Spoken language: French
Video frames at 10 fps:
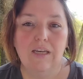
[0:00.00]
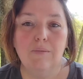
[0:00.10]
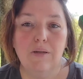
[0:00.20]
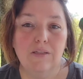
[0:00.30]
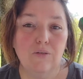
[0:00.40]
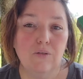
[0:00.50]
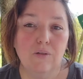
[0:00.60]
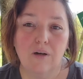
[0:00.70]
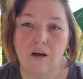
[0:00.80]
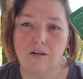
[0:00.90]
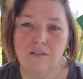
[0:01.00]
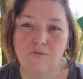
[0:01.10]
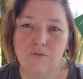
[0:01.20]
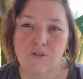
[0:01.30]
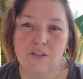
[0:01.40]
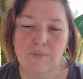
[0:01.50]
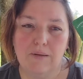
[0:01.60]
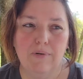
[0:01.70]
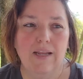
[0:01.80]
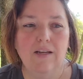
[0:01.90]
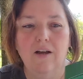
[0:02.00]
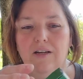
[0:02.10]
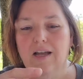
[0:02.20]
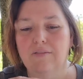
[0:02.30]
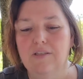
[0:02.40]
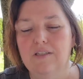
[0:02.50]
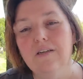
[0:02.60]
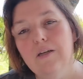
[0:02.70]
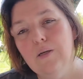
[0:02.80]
et bien sûr en diffuseur Smart Blend en gravier